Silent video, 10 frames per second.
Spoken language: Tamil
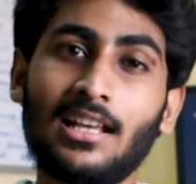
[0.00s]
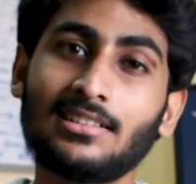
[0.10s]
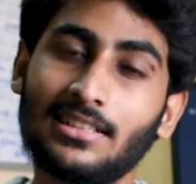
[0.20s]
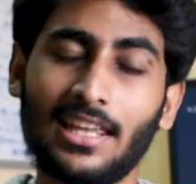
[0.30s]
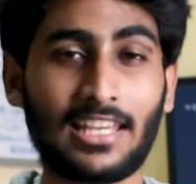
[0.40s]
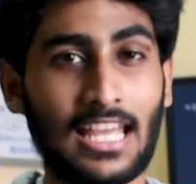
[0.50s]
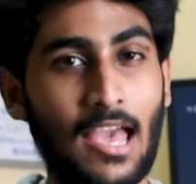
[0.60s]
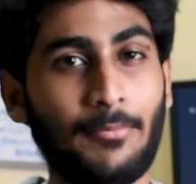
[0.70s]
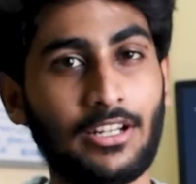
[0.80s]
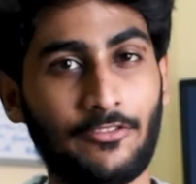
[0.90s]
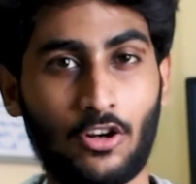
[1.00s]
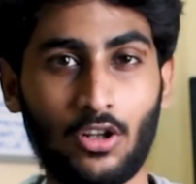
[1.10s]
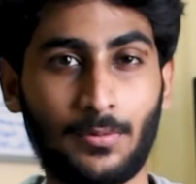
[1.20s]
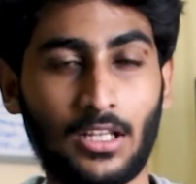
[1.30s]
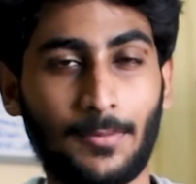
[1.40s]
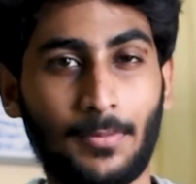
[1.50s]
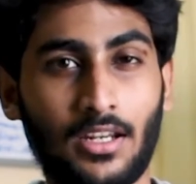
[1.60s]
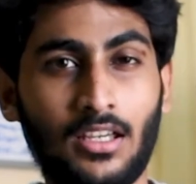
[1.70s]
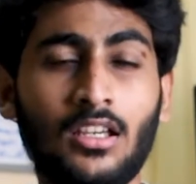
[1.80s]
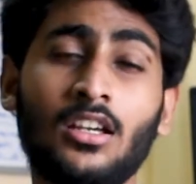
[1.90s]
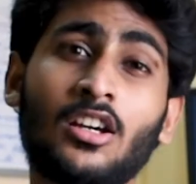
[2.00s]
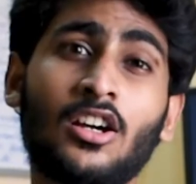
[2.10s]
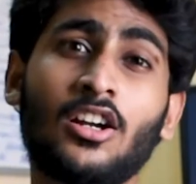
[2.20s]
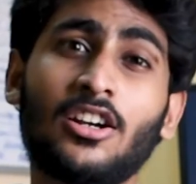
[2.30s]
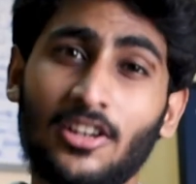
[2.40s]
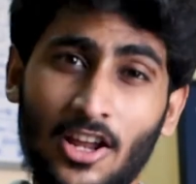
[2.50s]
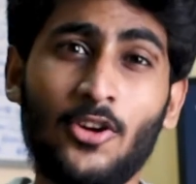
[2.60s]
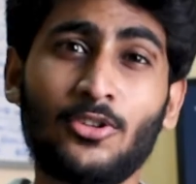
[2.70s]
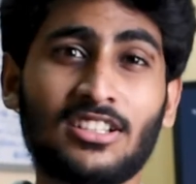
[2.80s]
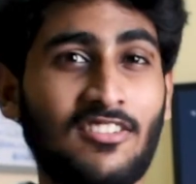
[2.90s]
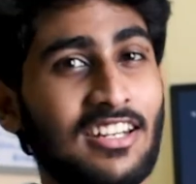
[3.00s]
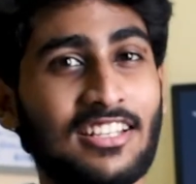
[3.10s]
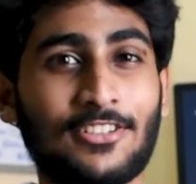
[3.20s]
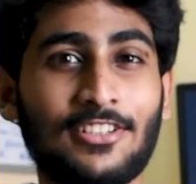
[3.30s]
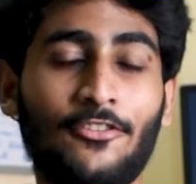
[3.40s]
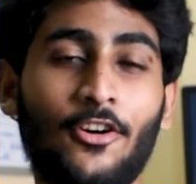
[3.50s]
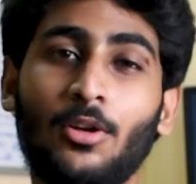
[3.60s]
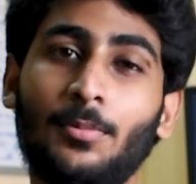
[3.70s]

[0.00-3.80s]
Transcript: டாஸ்க் டேக்கிங் ஹேபிட்டை ஃபாலோ பண்ணியிருப்பாரு நானும் செவன் டேஸ்க்கு இதை ஃபாலோ